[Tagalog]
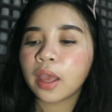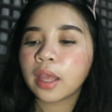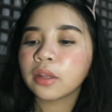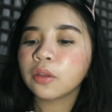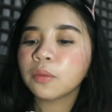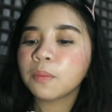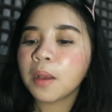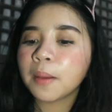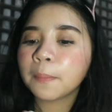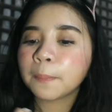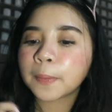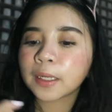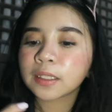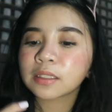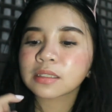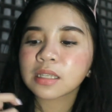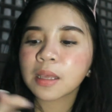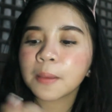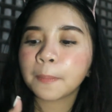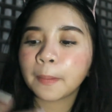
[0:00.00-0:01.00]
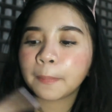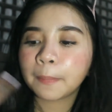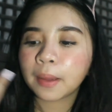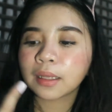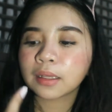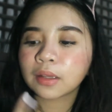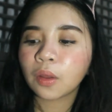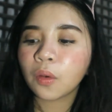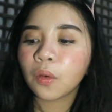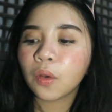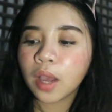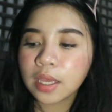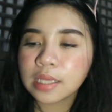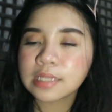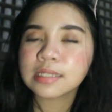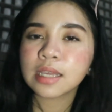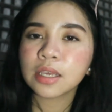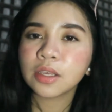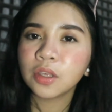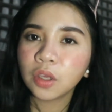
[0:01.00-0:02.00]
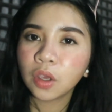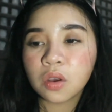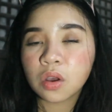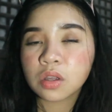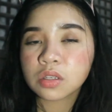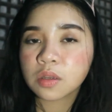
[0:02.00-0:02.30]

And yung mga products na ipapakita ko ngayon sa inyo,